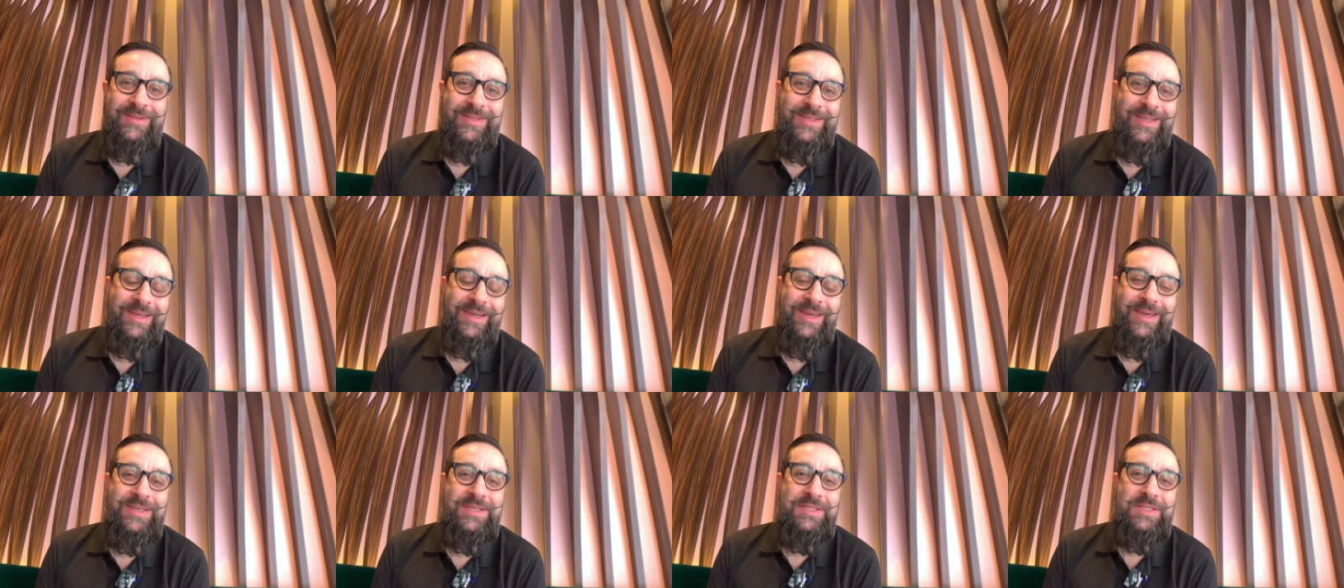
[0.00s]
une
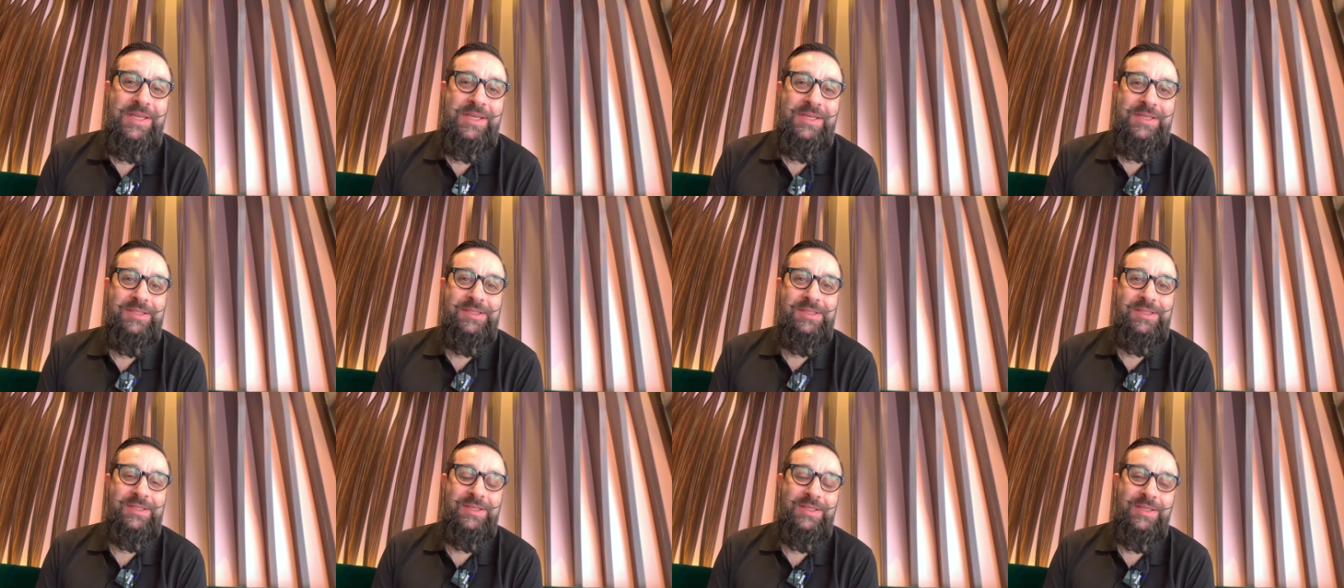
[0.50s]
sacrée idée
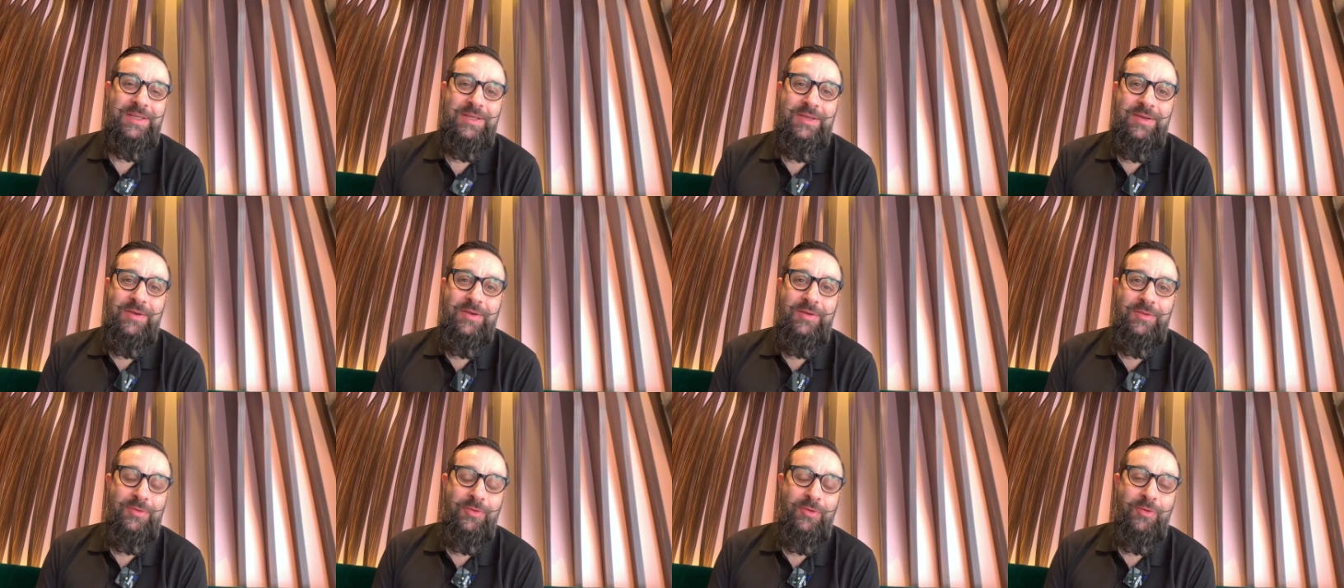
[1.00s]
ici
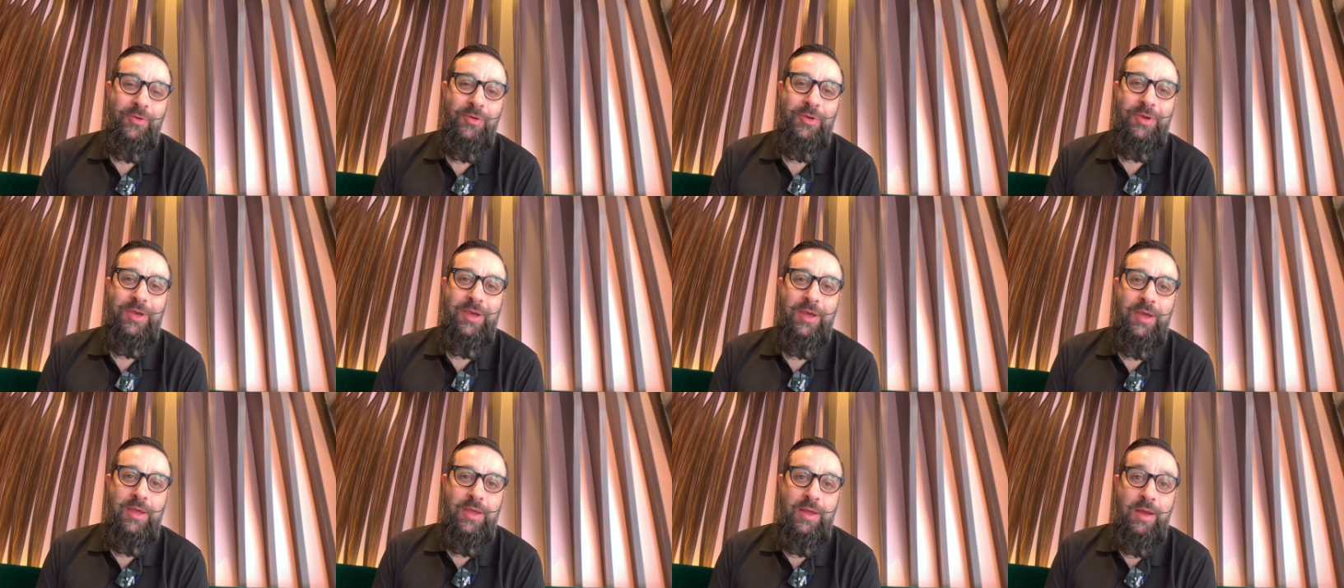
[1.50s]
euh, de
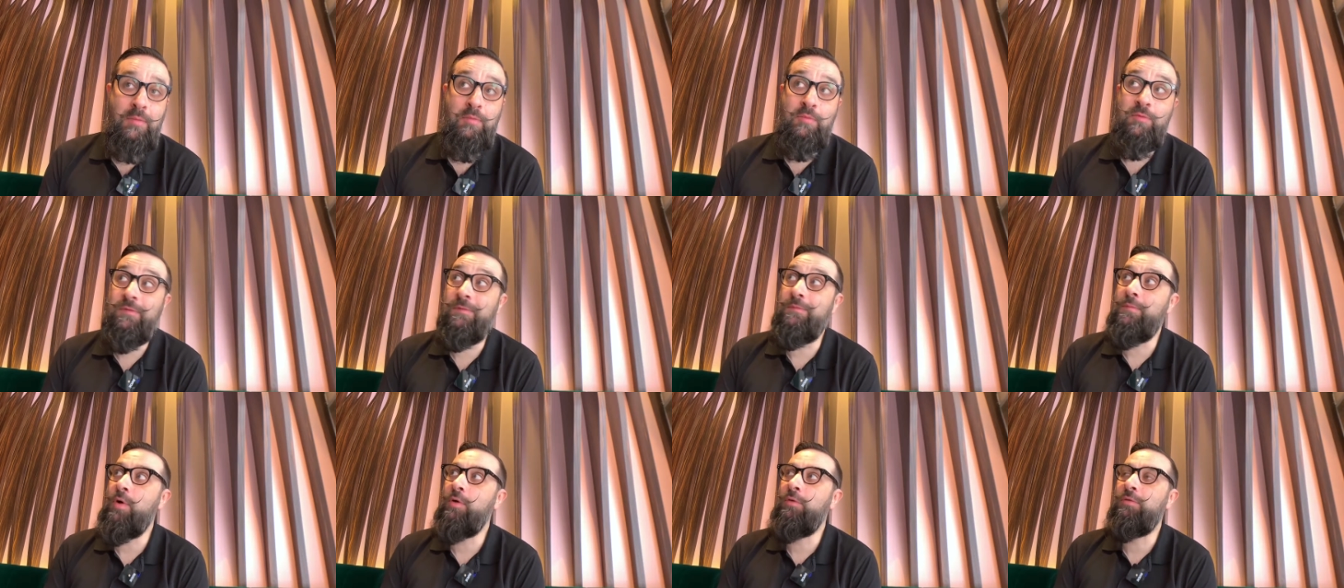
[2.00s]
recréer un
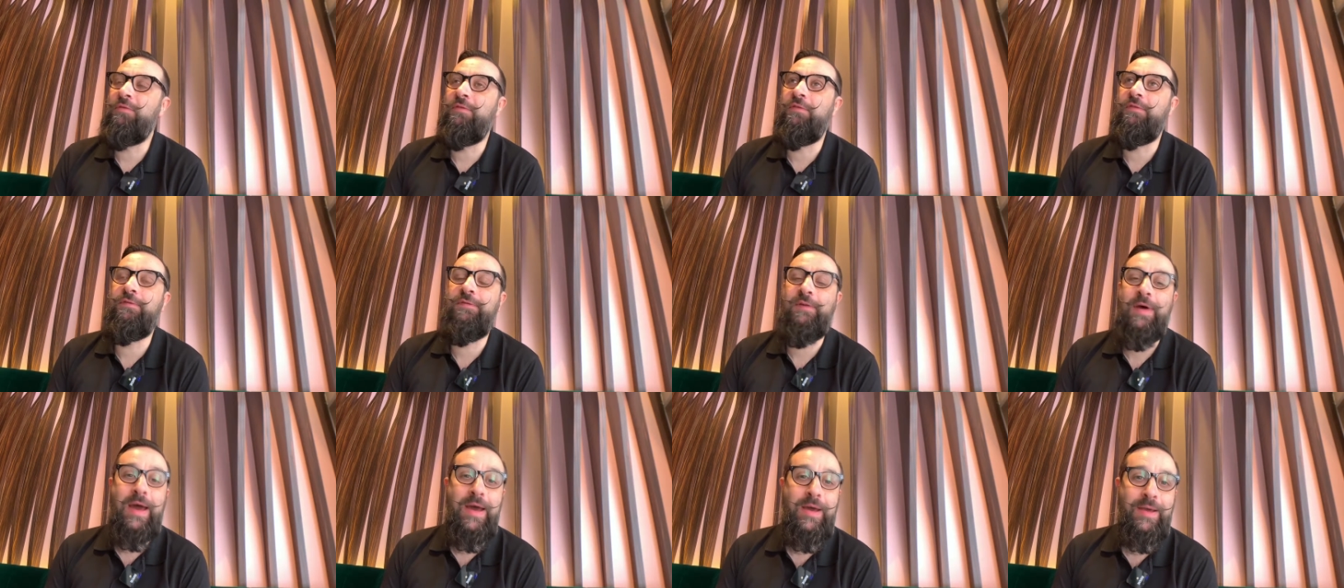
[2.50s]
mouvement de
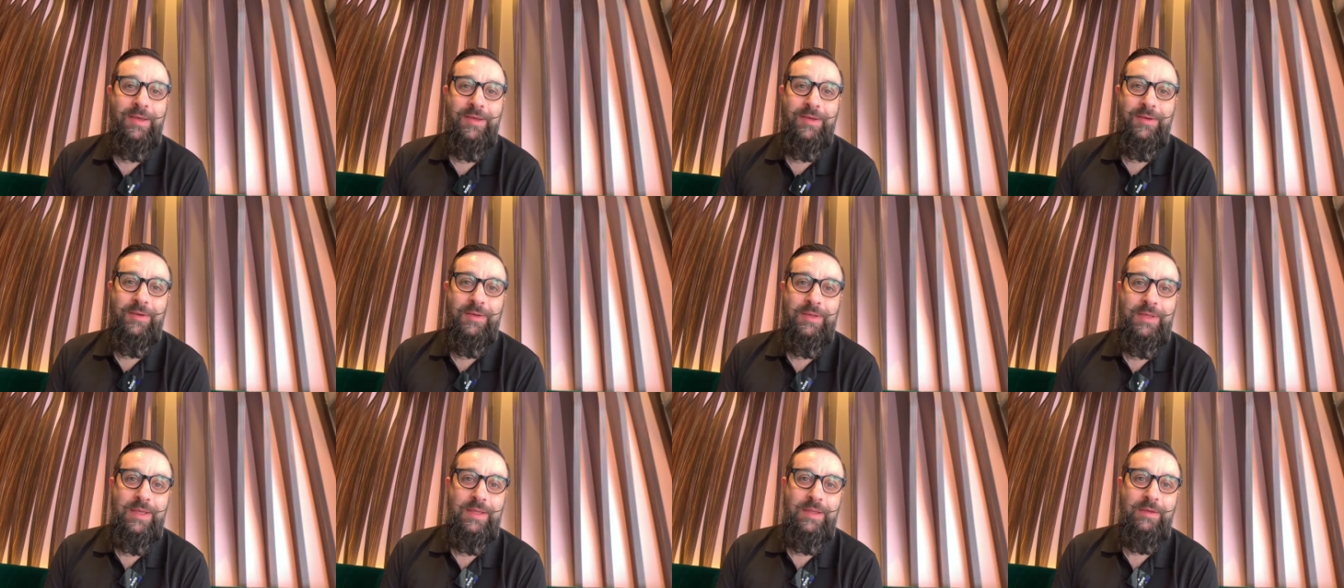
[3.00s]

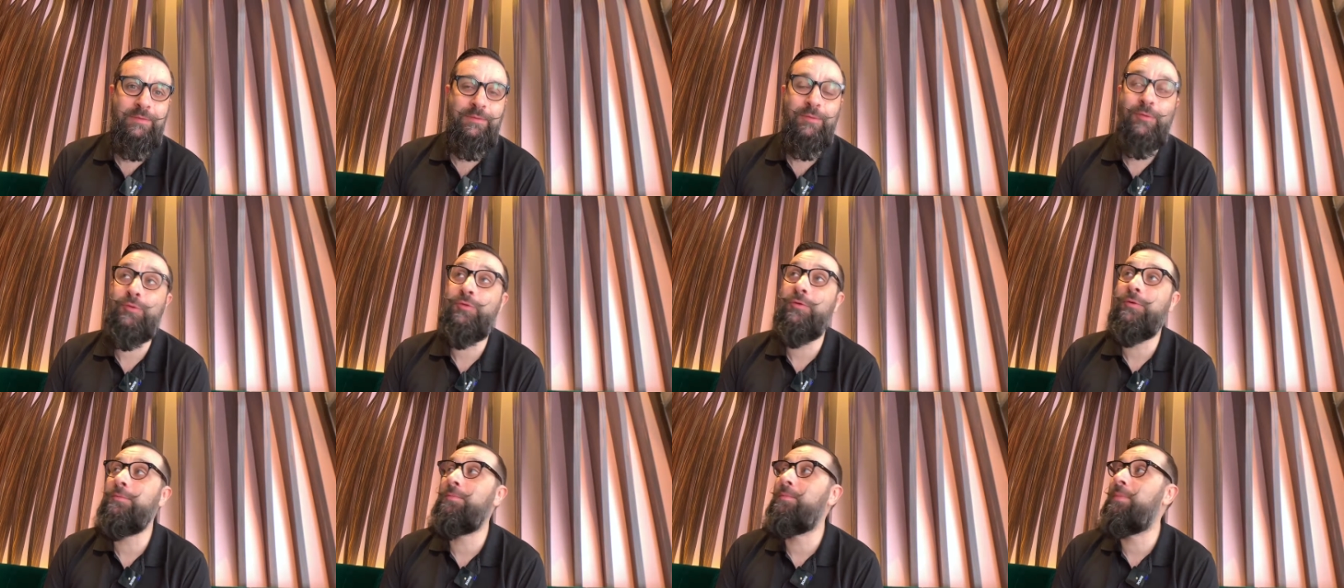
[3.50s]
vague. Il y a des
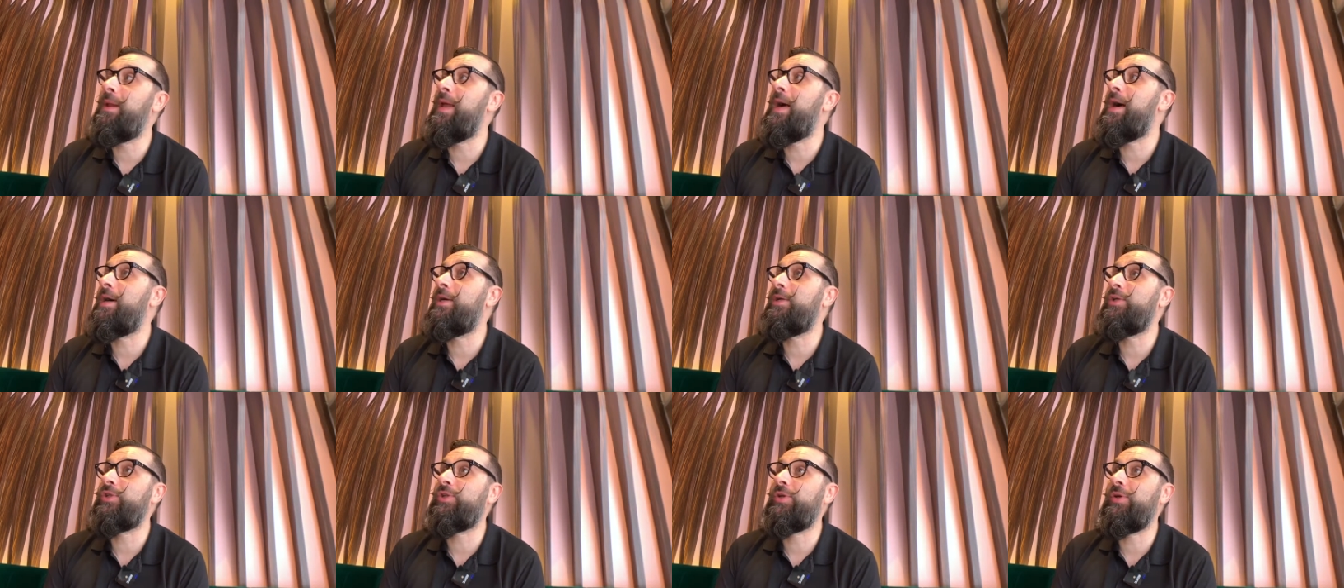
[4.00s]
photos de
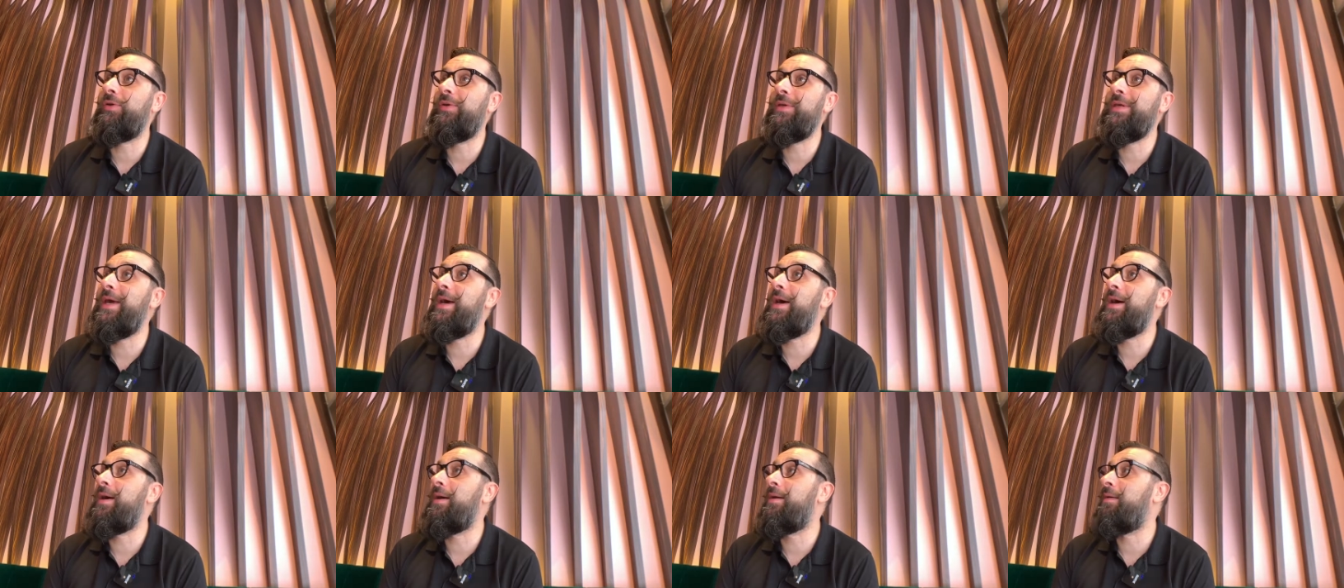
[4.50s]
plage, il
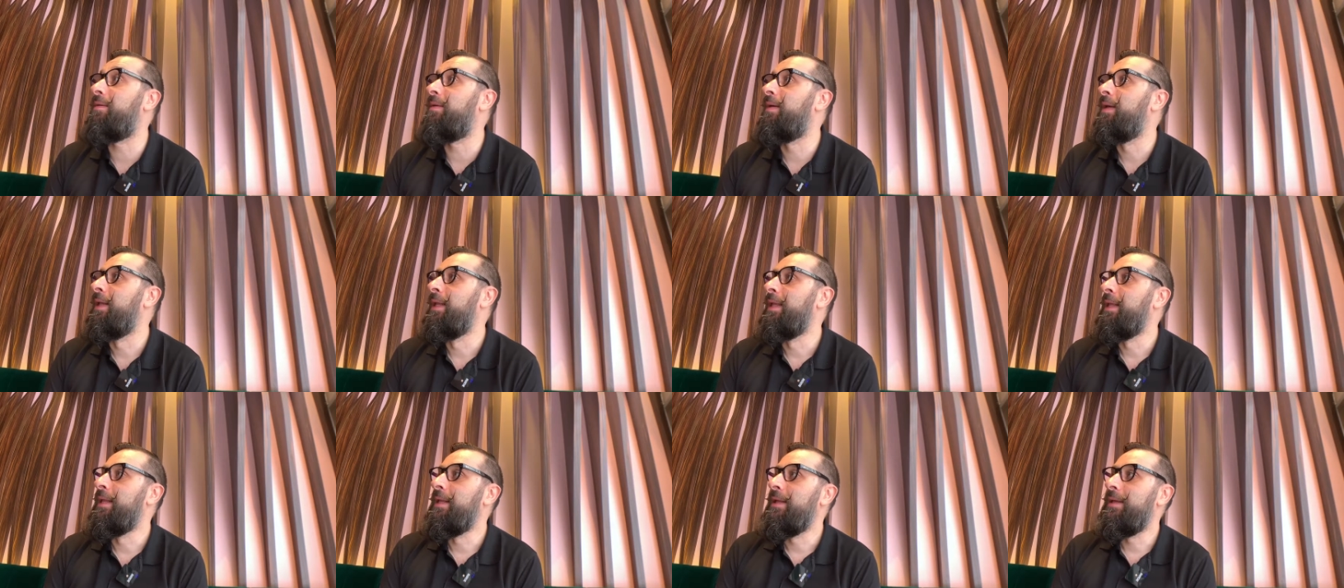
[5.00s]
y a
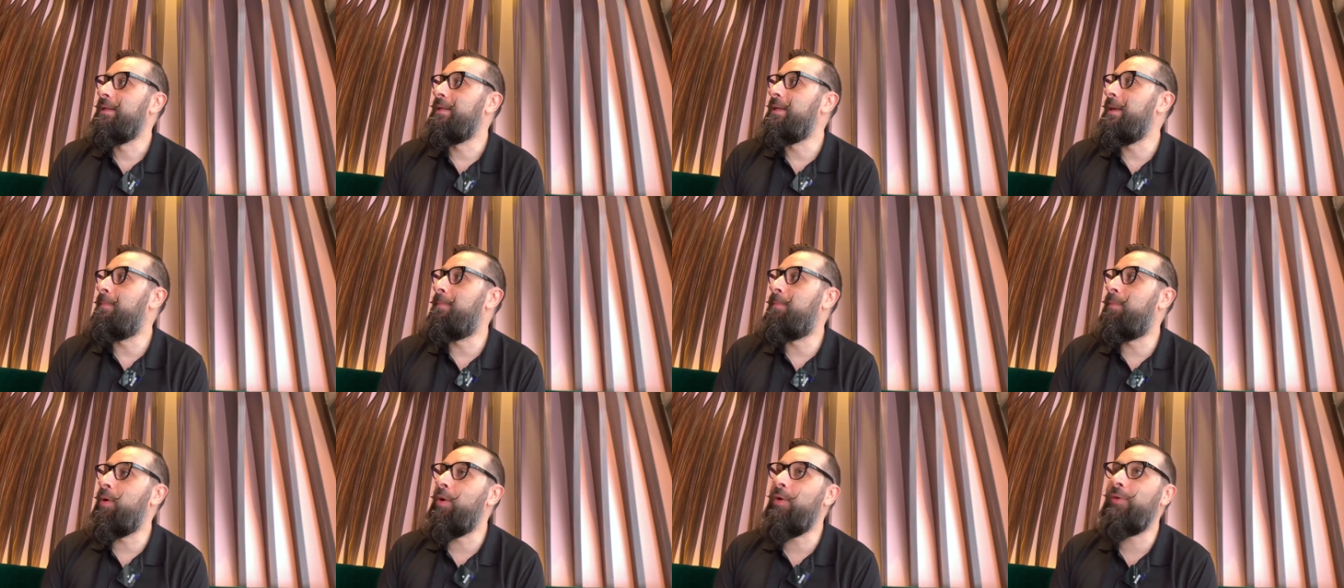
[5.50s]
des
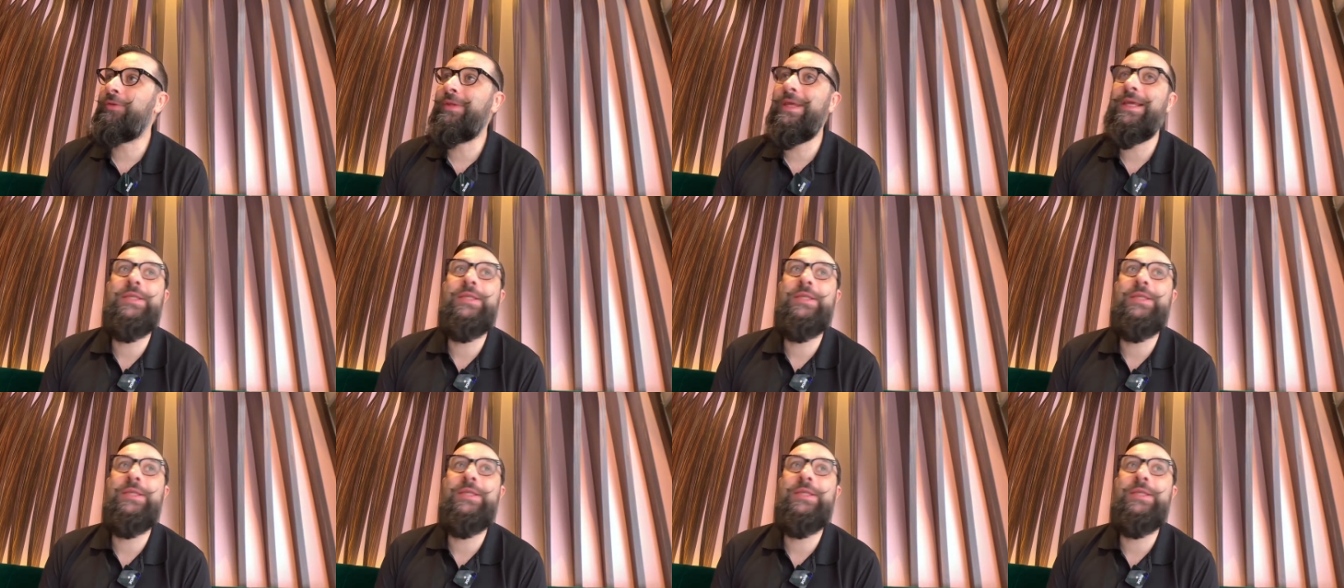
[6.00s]
plantes